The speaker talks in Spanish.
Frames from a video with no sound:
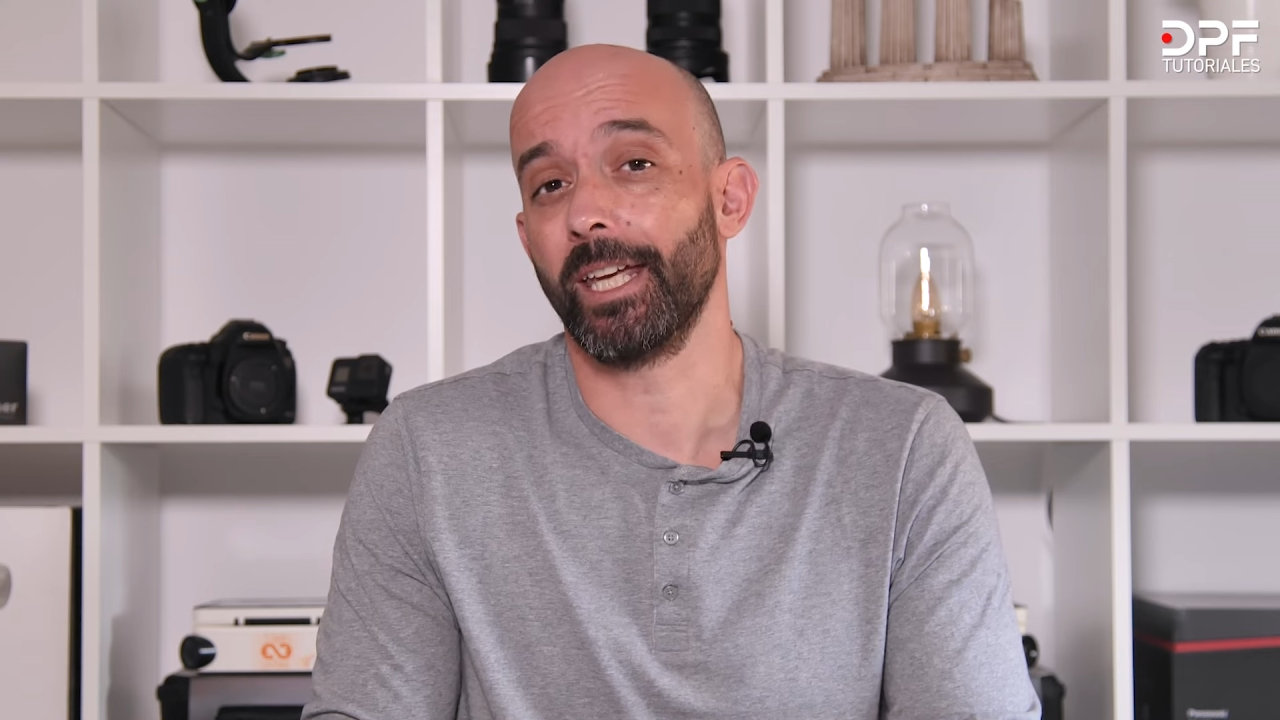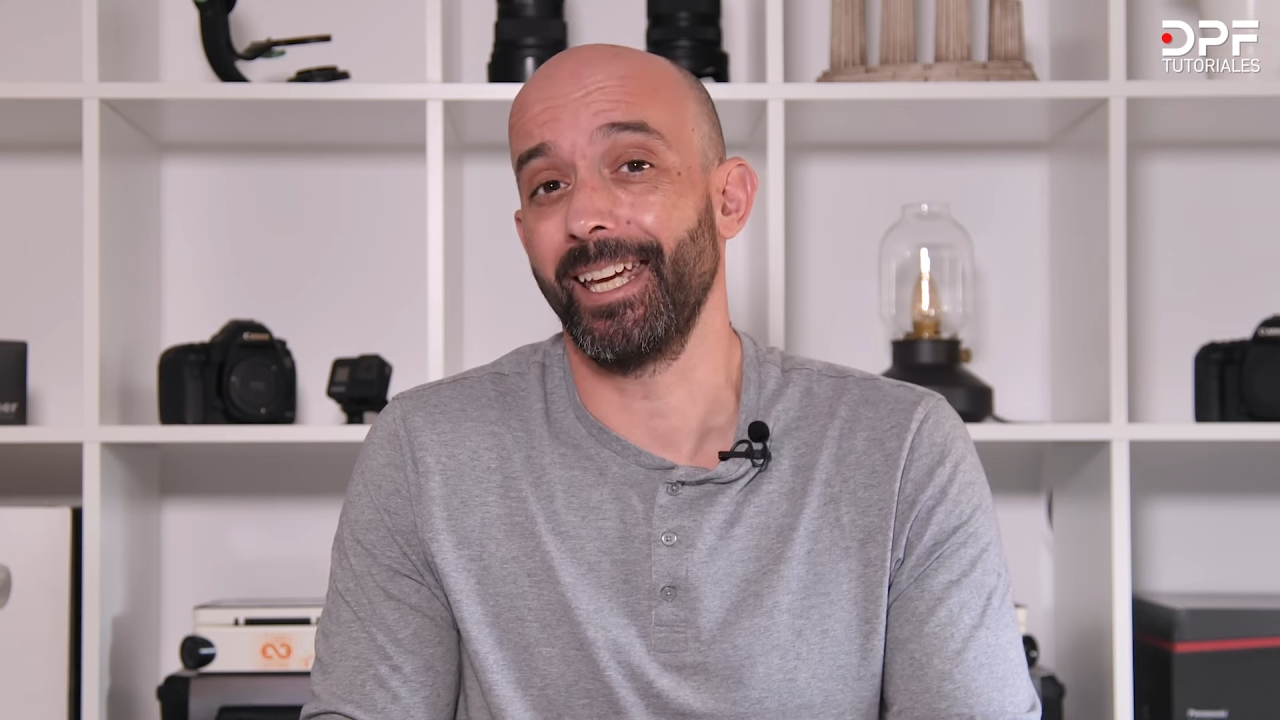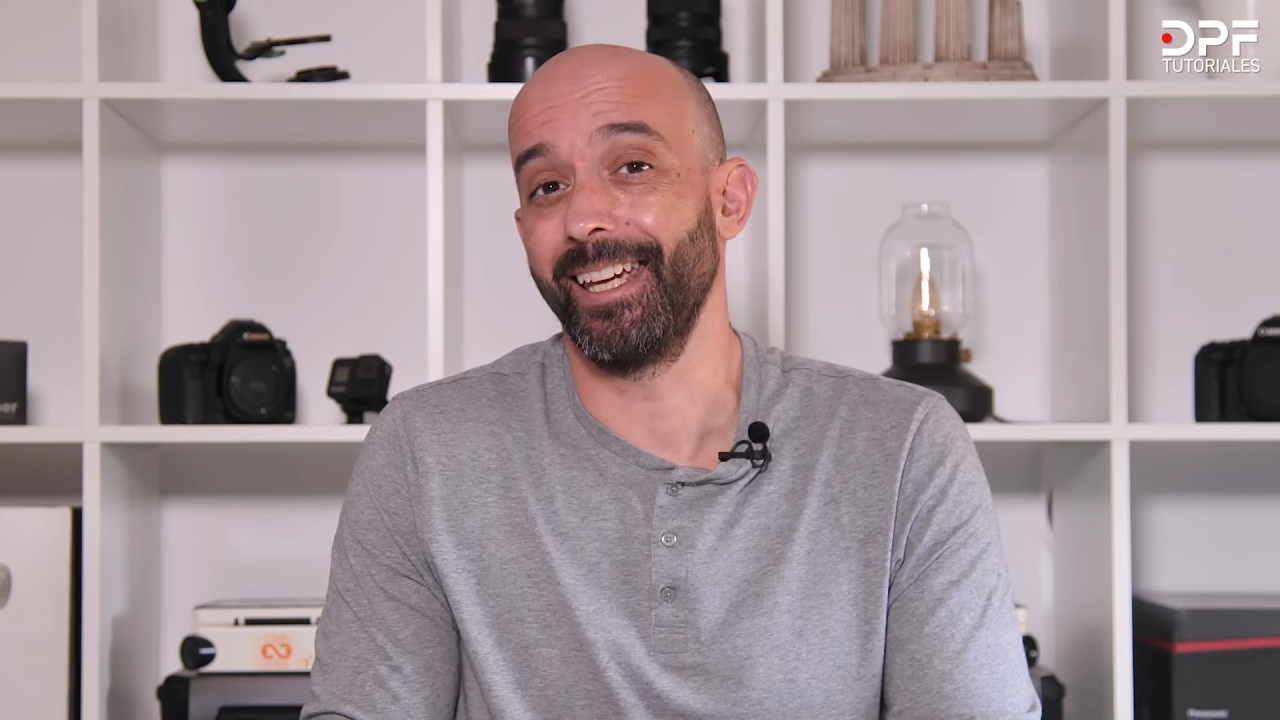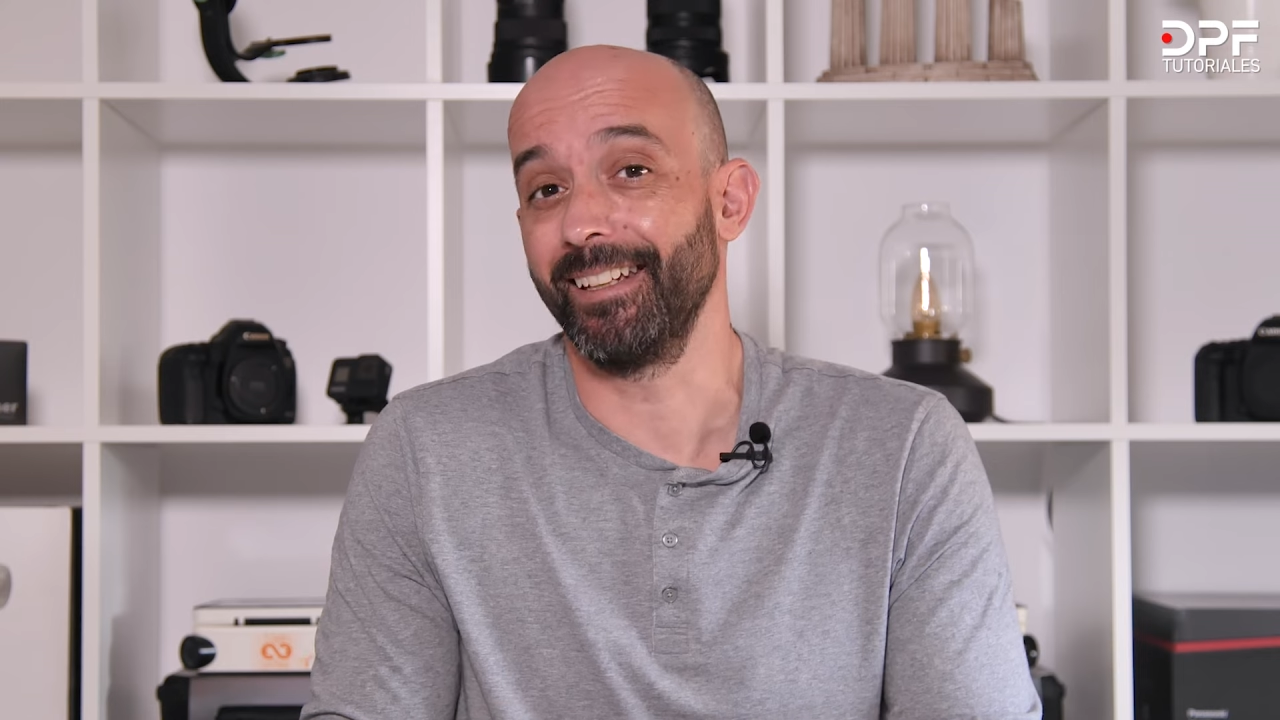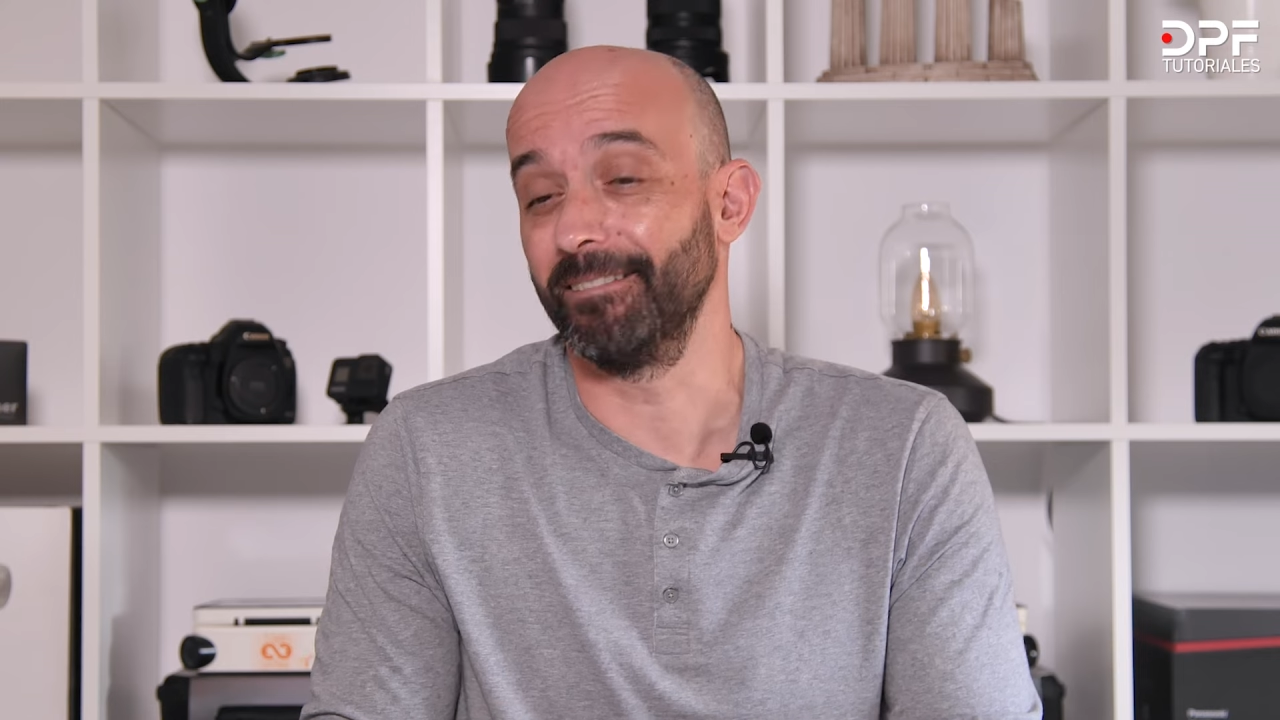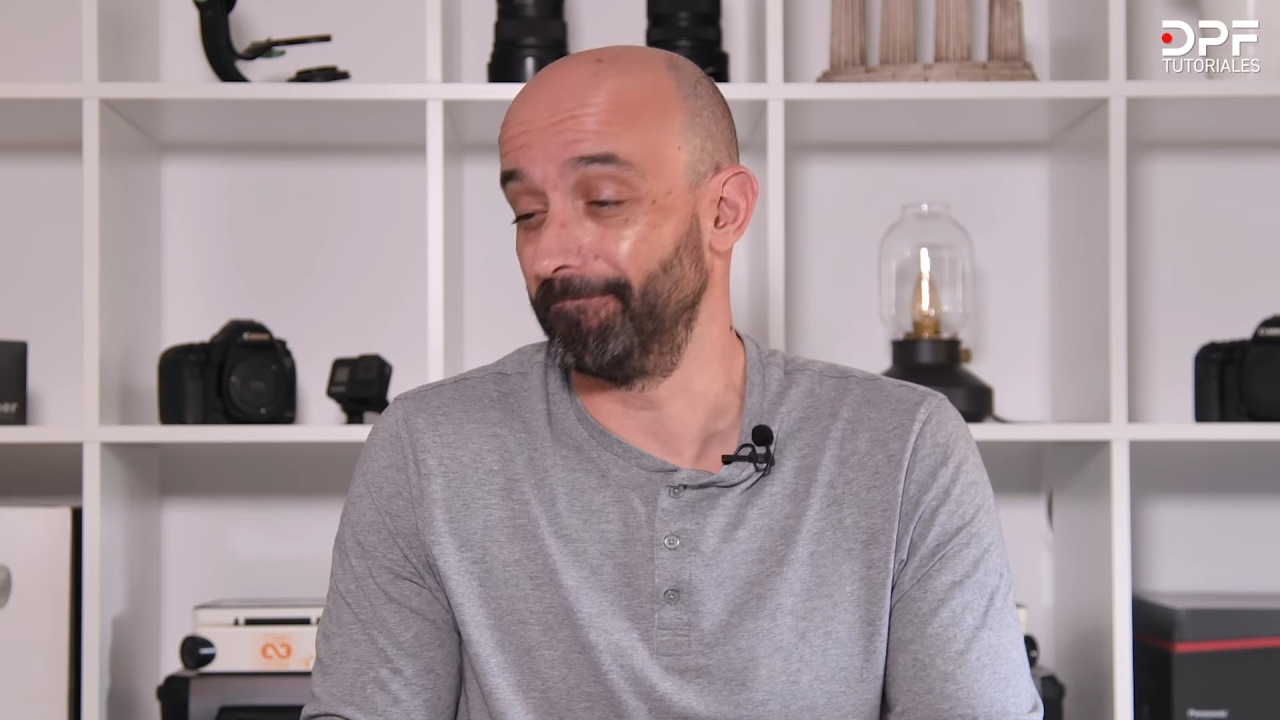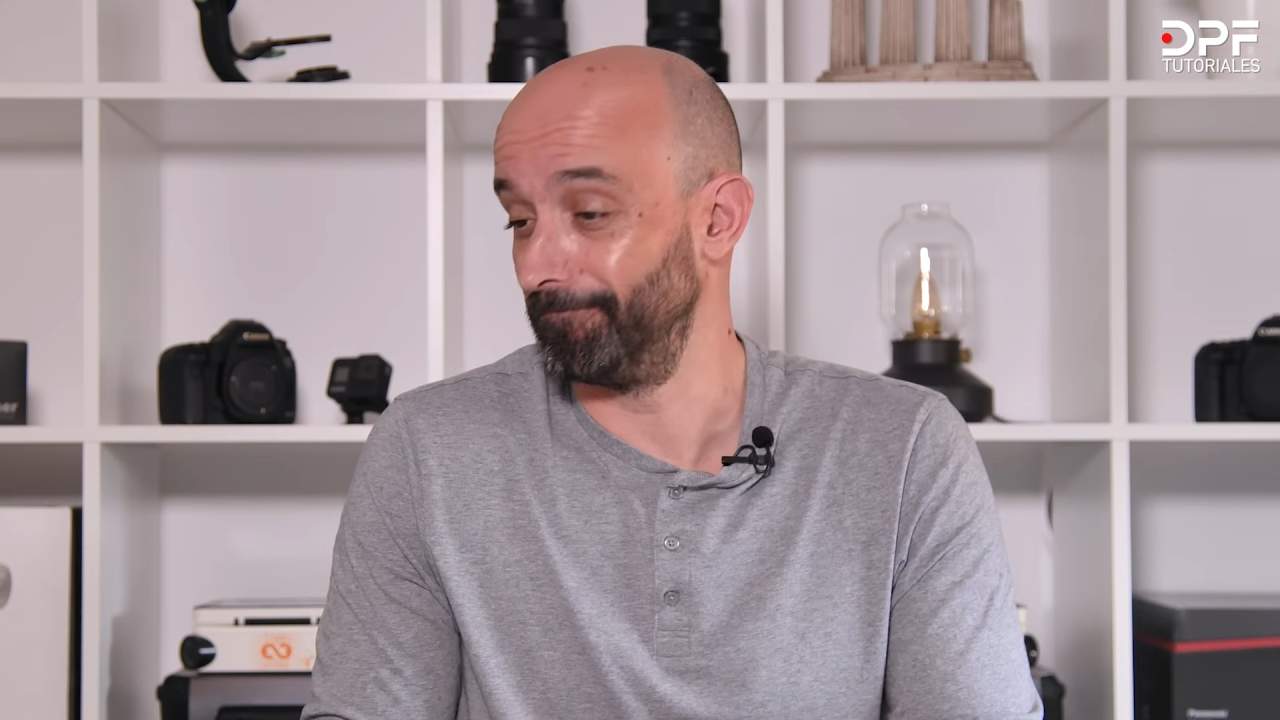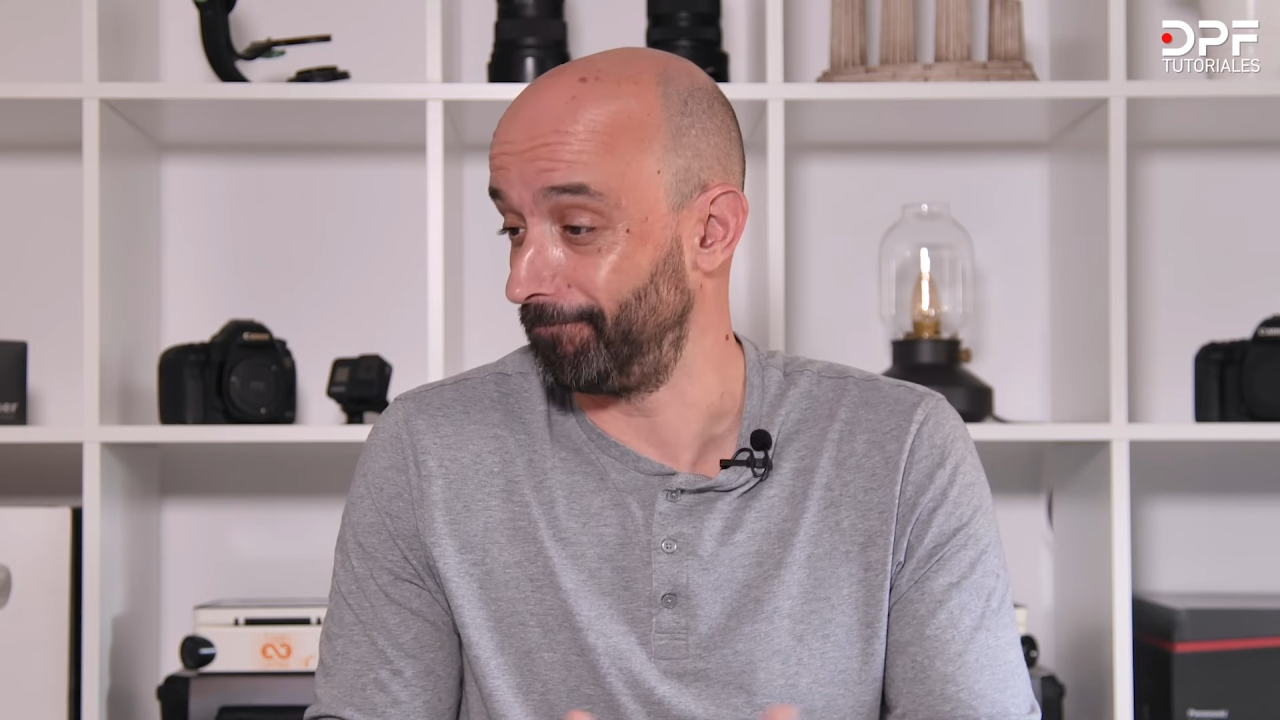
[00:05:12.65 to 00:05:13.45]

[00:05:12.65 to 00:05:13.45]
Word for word: que